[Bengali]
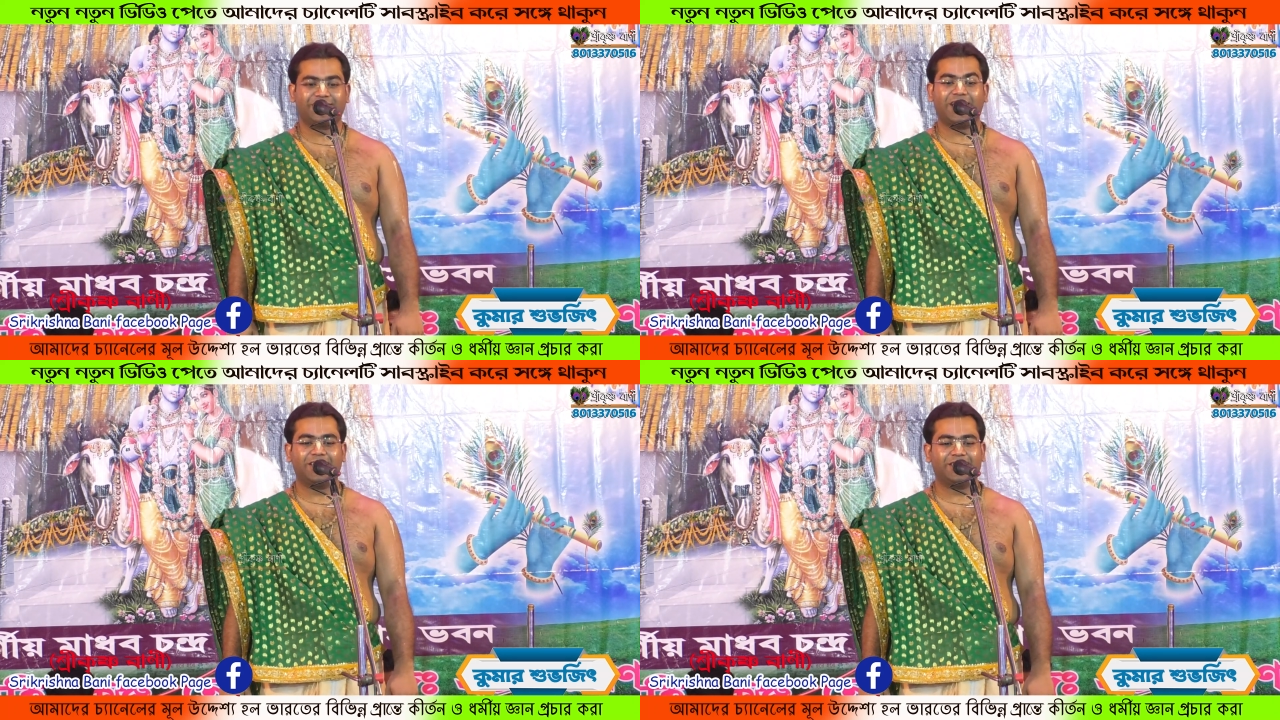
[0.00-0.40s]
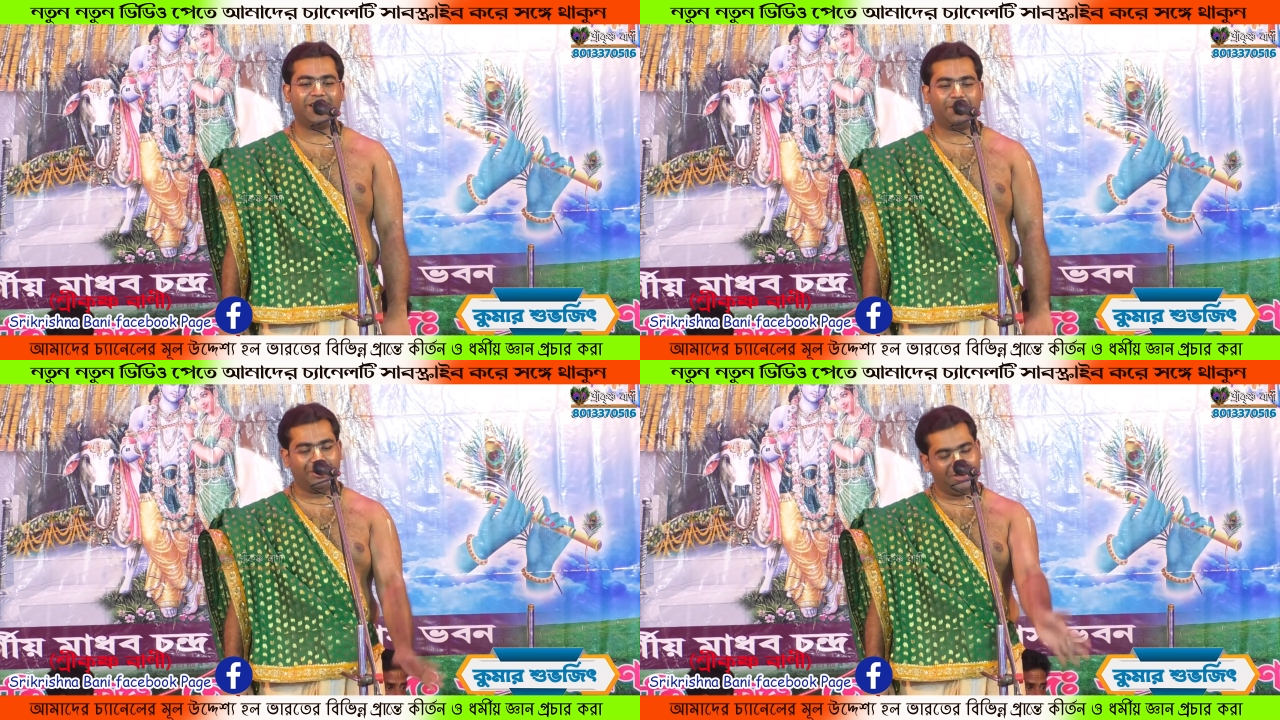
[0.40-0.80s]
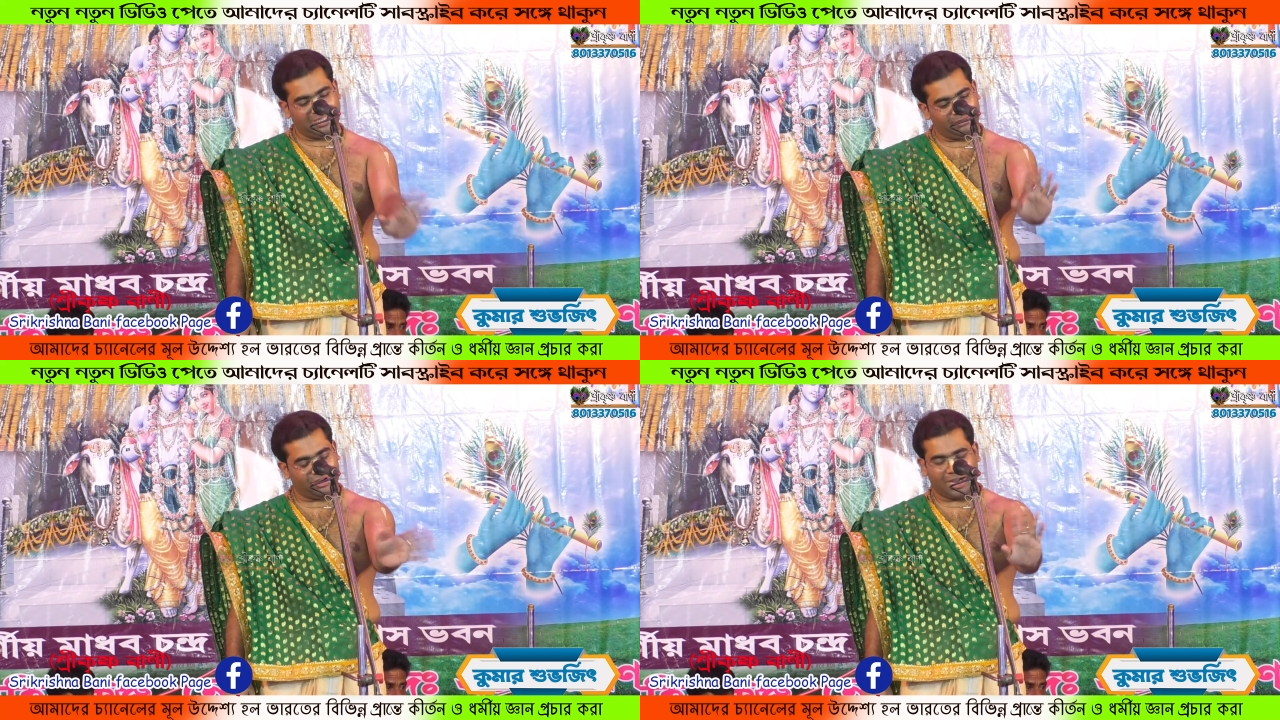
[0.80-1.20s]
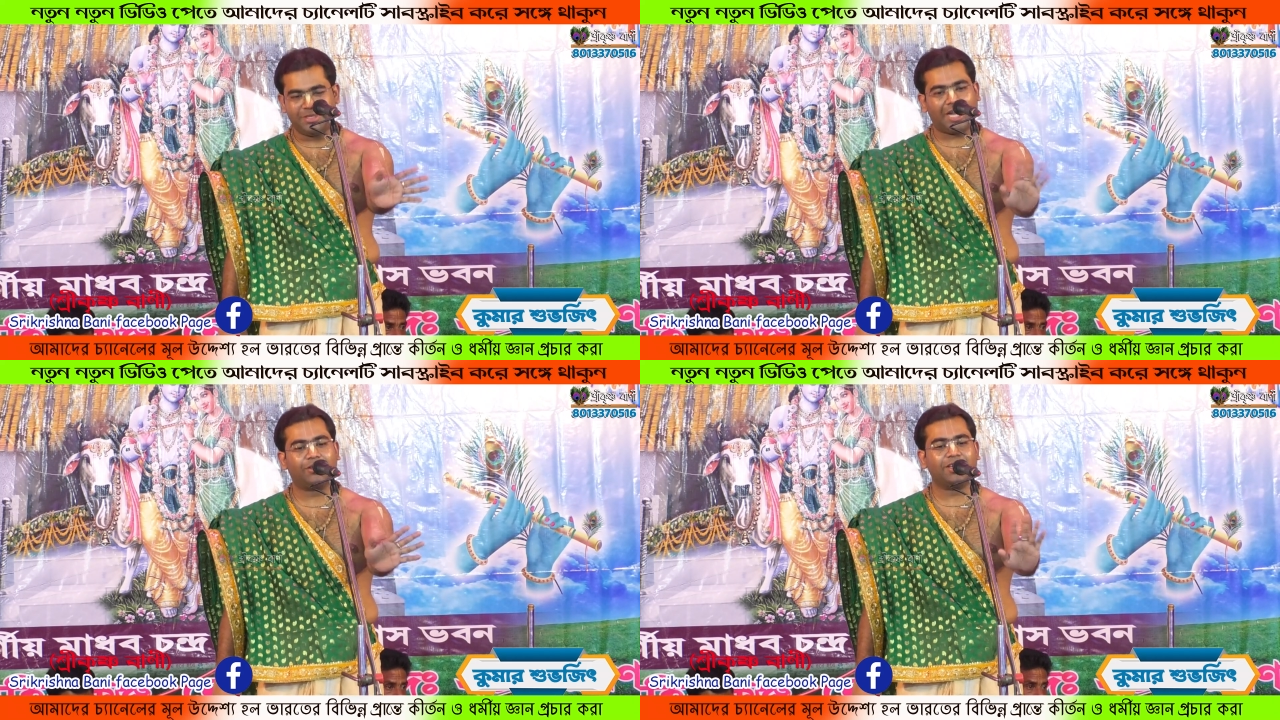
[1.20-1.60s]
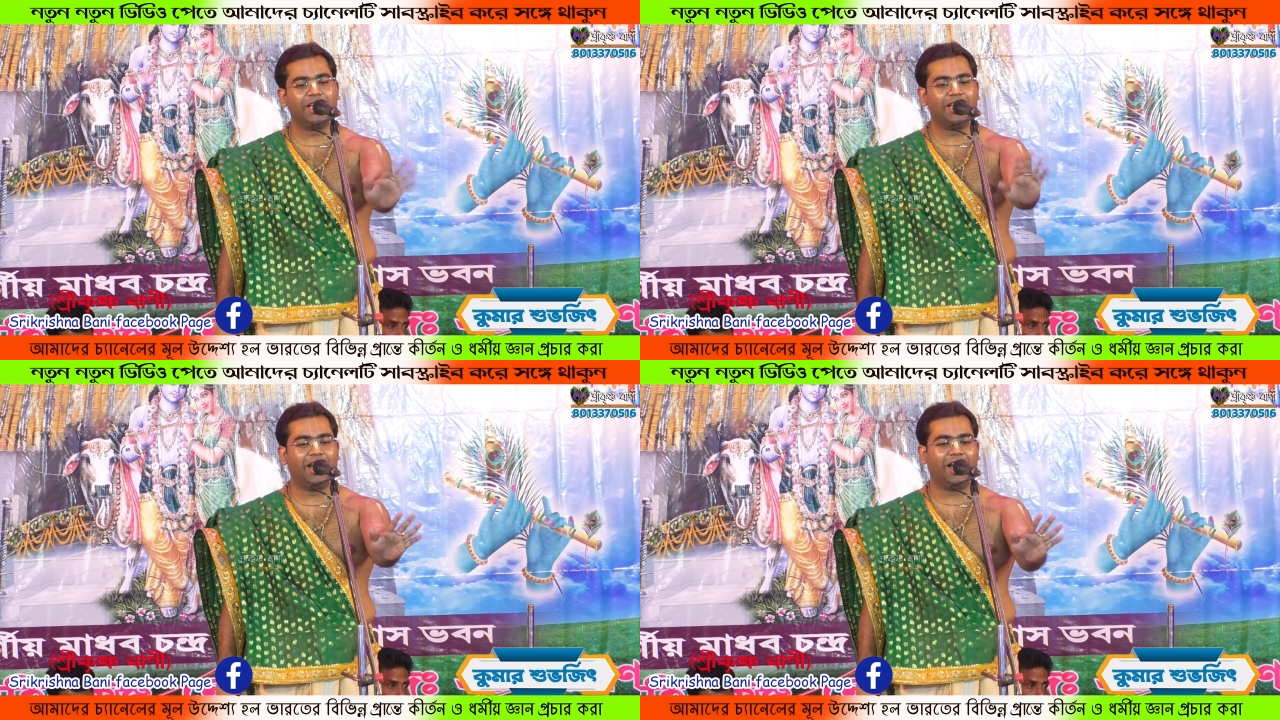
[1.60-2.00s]
শান্তি না বলে ওইটা আমি কাউকে
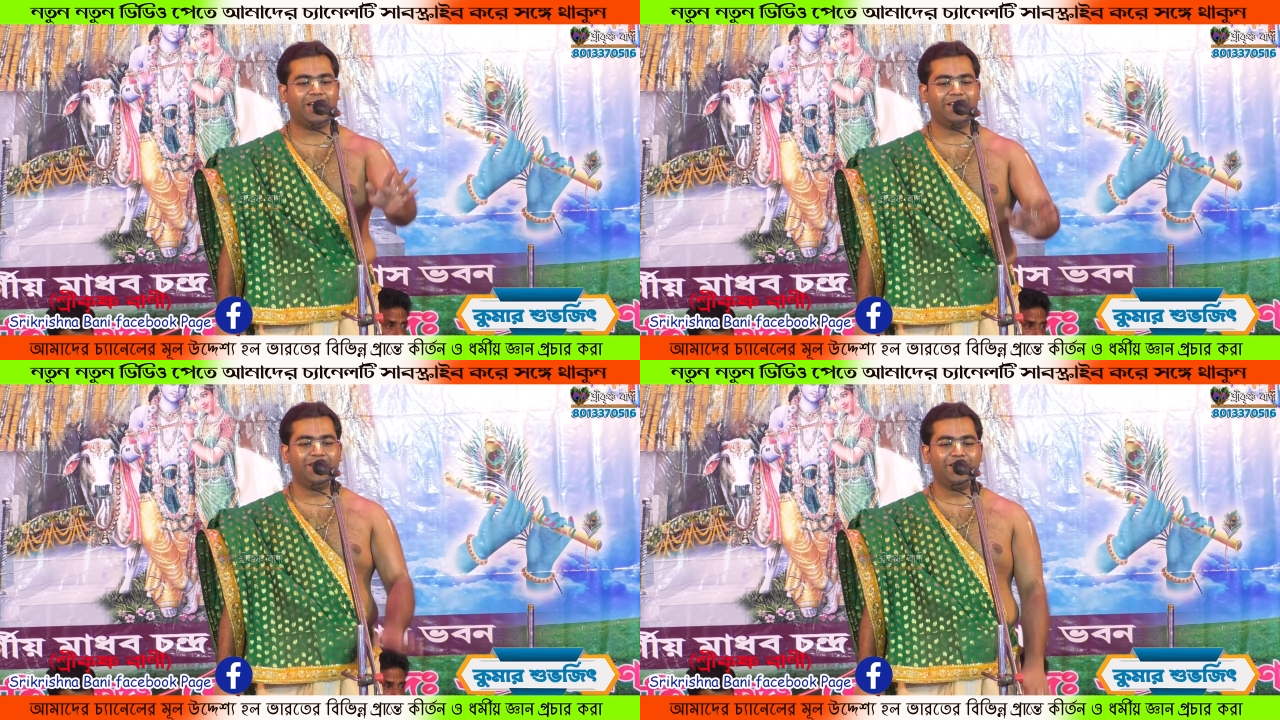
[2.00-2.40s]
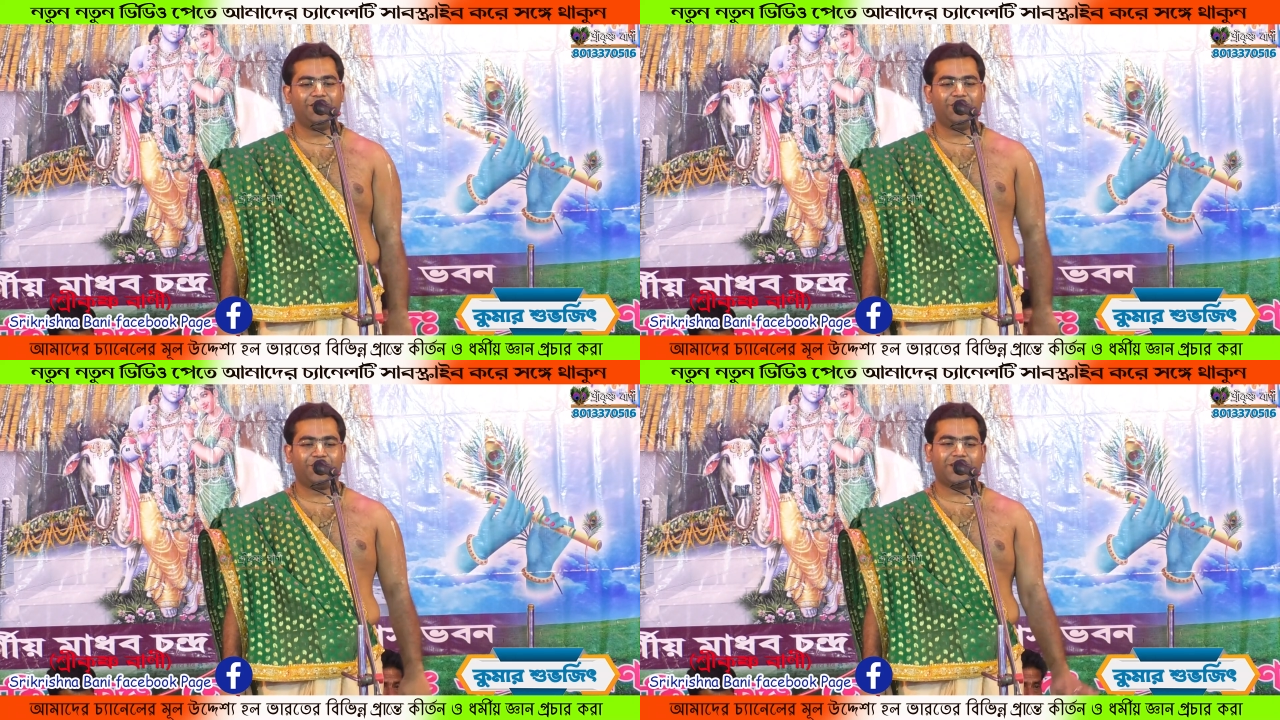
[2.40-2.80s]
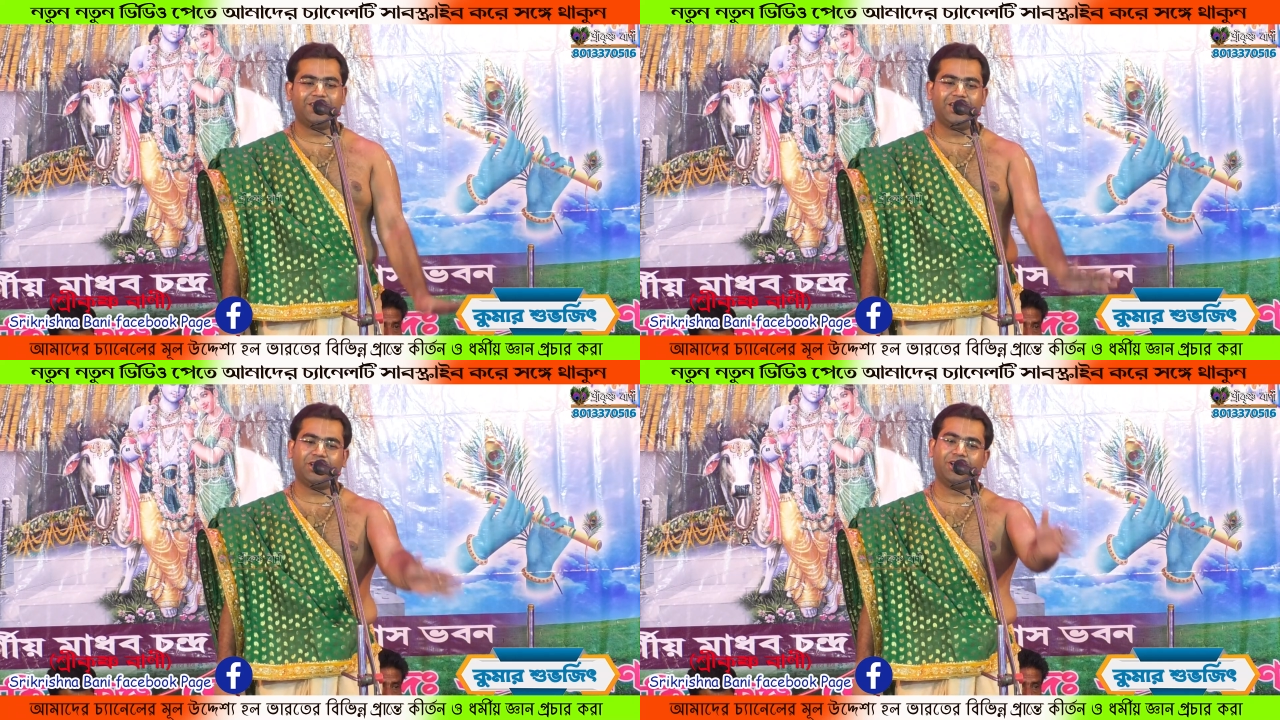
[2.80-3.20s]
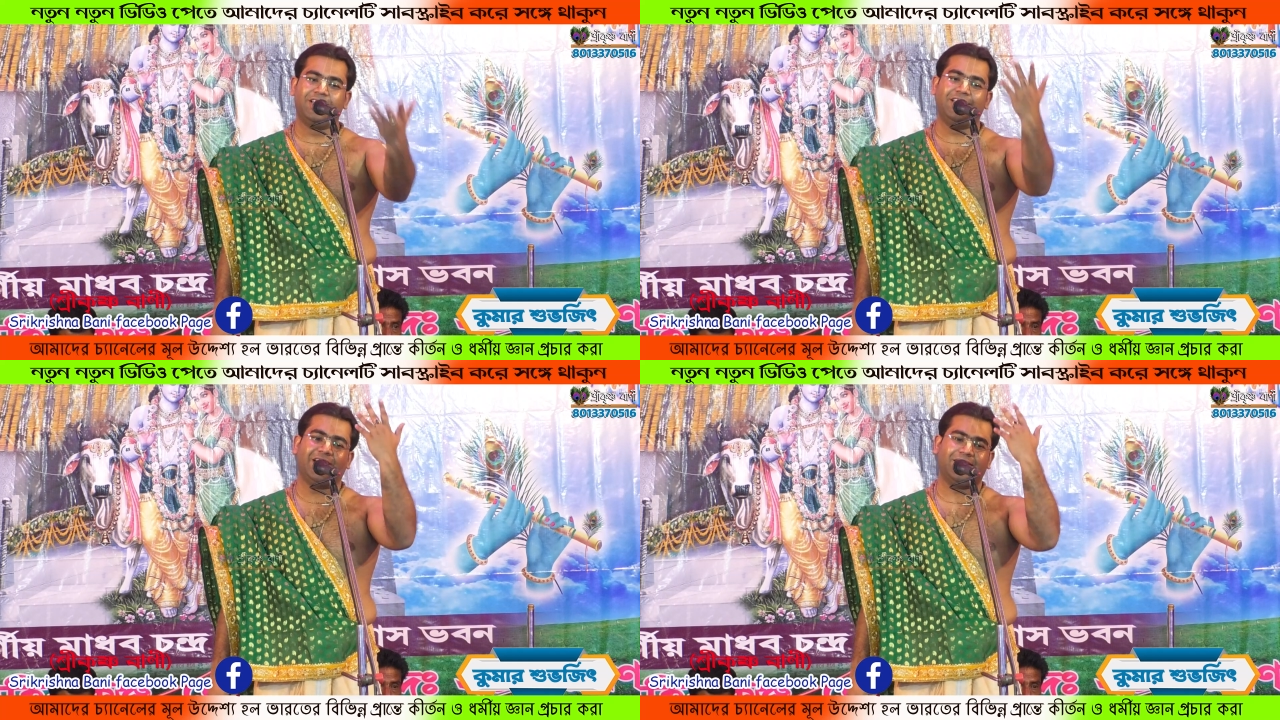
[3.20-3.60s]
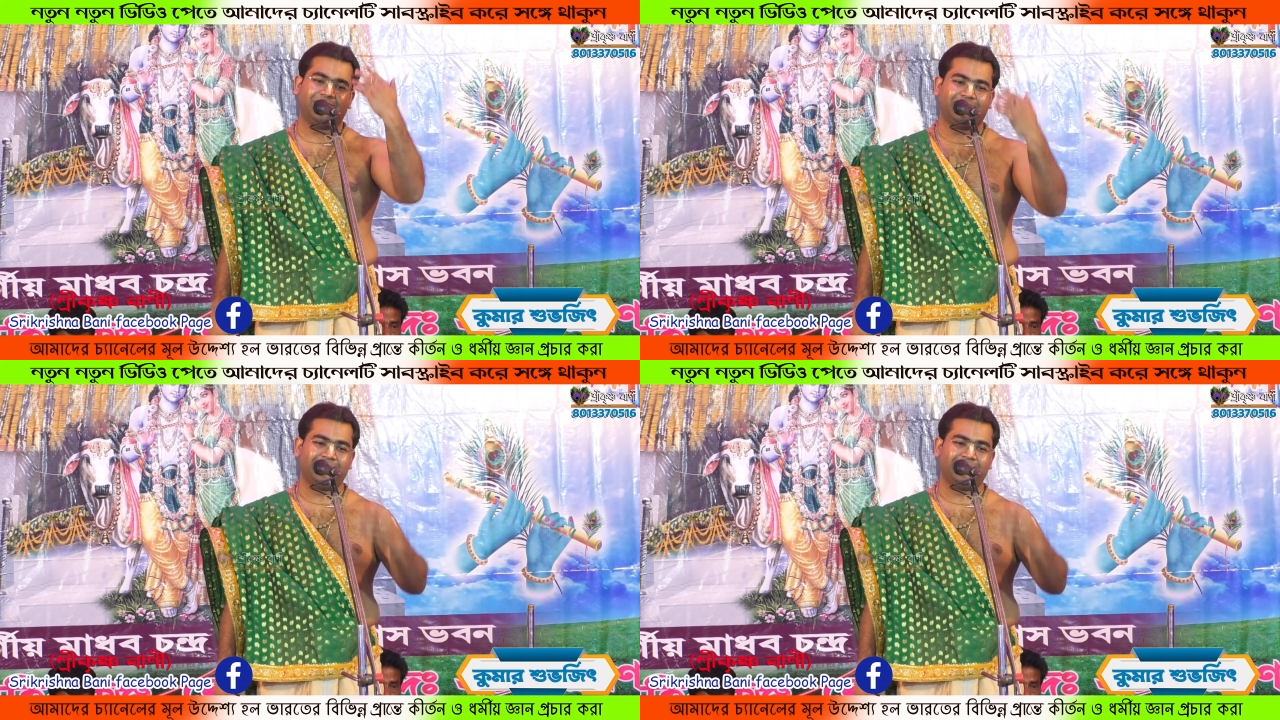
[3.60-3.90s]
দিই না ওটা দিলে তো হয়েই গেল